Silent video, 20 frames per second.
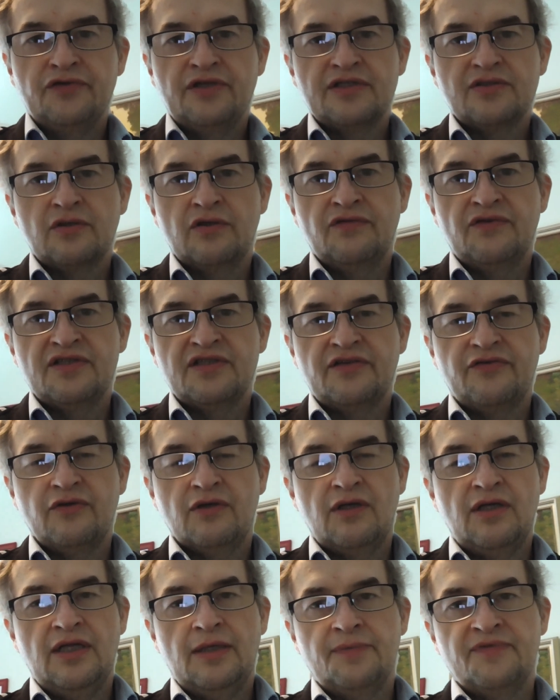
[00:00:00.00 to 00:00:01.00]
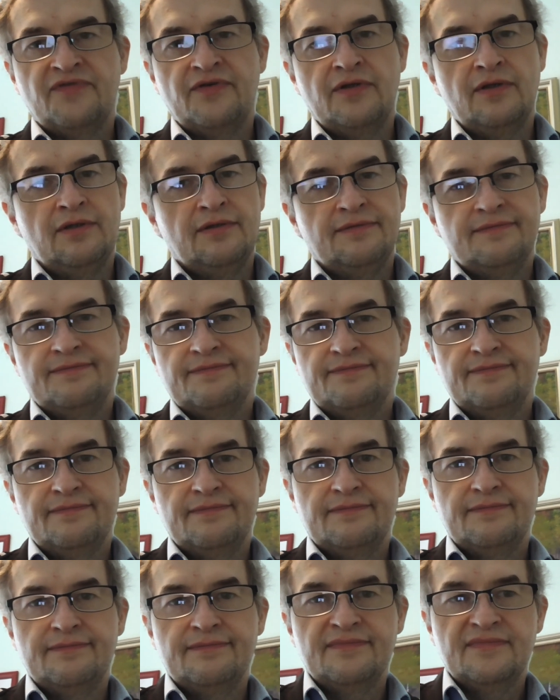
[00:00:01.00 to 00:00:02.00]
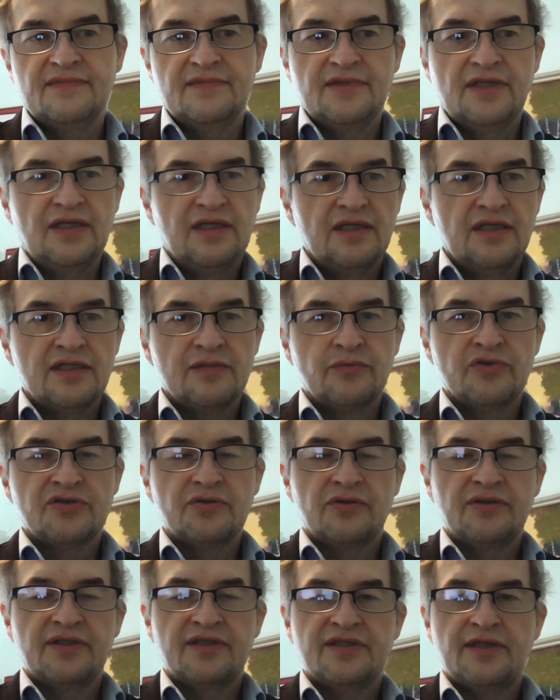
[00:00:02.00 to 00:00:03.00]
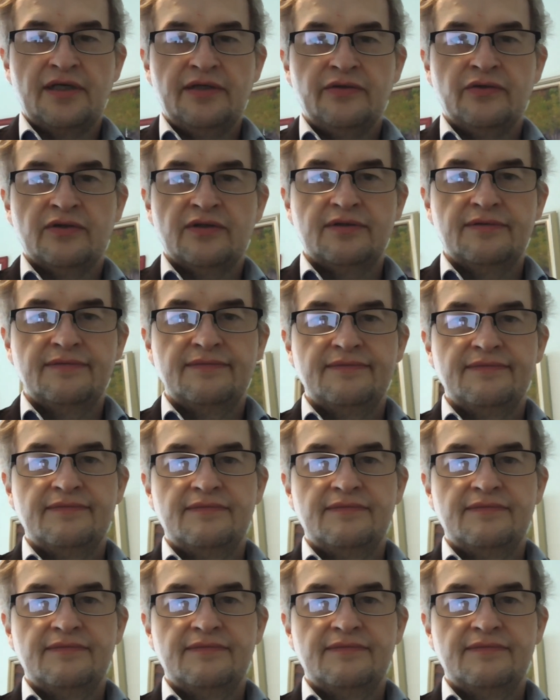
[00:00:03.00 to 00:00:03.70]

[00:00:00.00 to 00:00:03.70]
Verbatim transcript: dass irgendwas davon klappt, weil es muss doch nicht sein, oder?